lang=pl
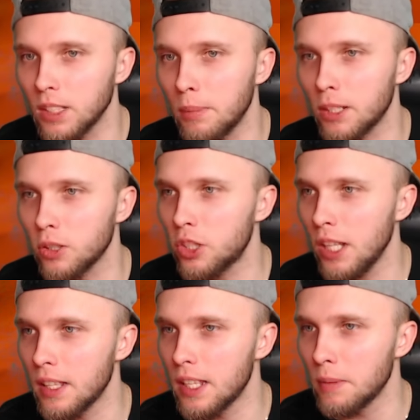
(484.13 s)
za bardzo
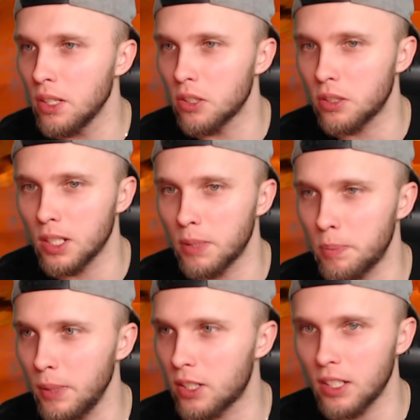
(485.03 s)
ścian nie mam, nie wiem czy to jest
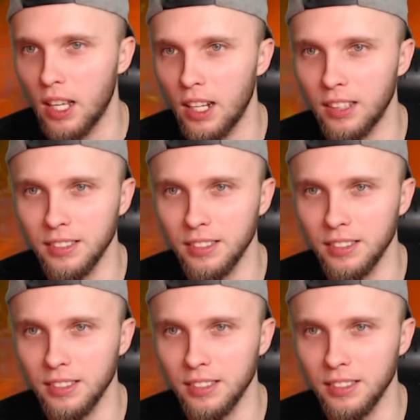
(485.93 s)
bezpiecznie, ale